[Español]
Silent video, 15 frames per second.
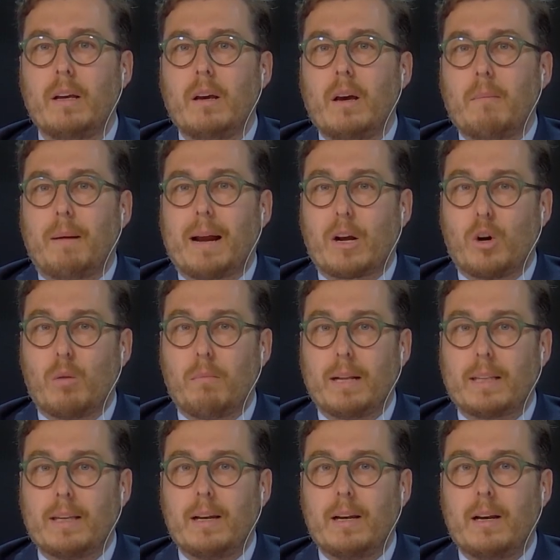para
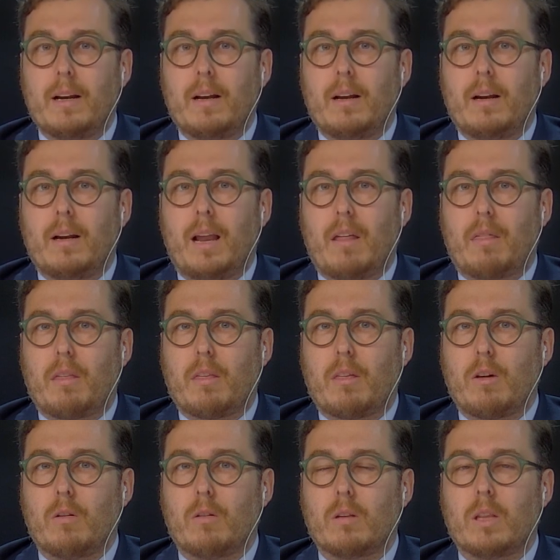combatir la
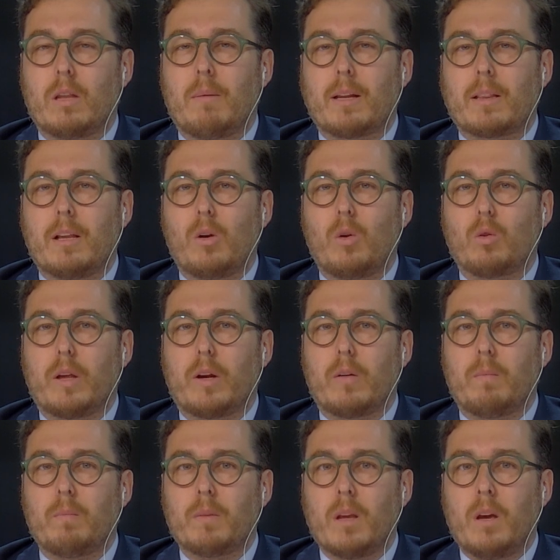decisión de Martín Lutero.
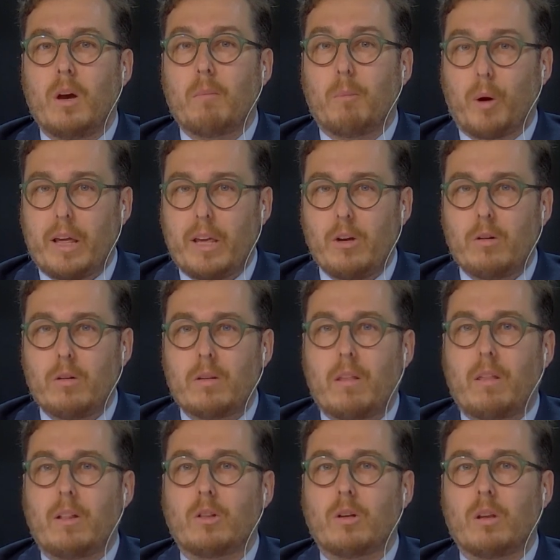Por ello, desde
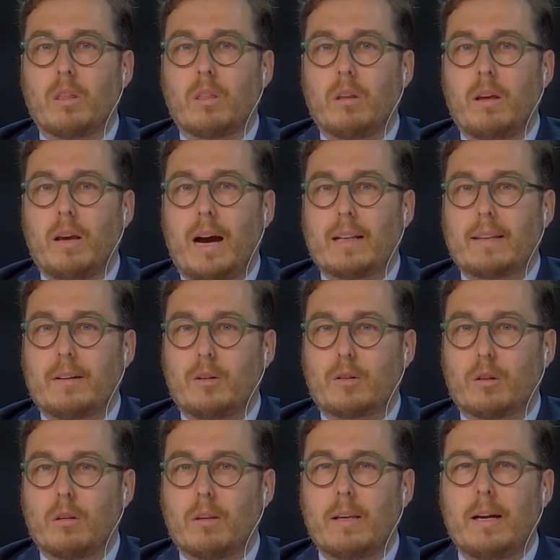entonces hasta
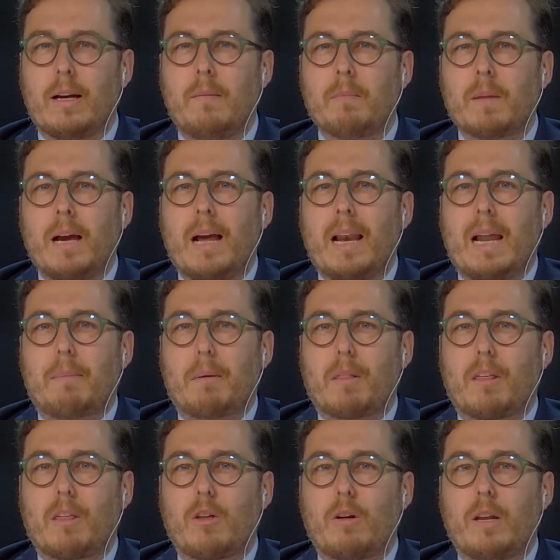nuestros días, las
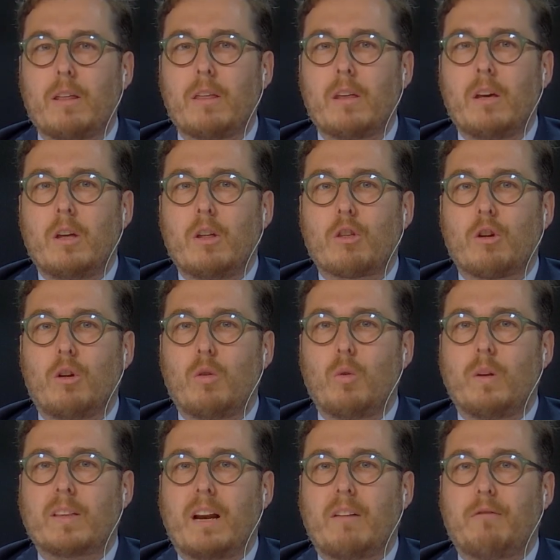procesiones son
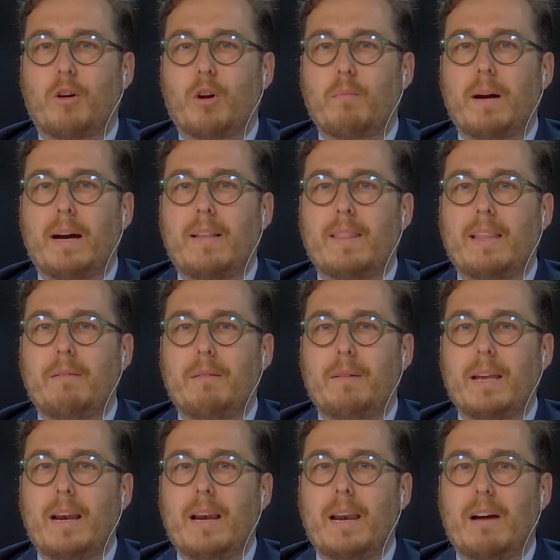nuestra forma de
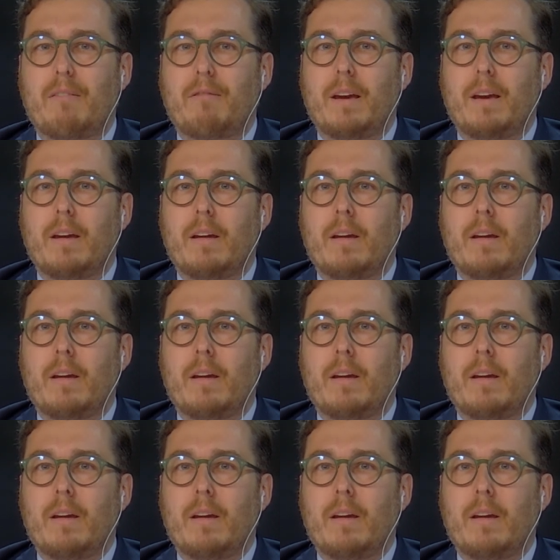vivir la fe.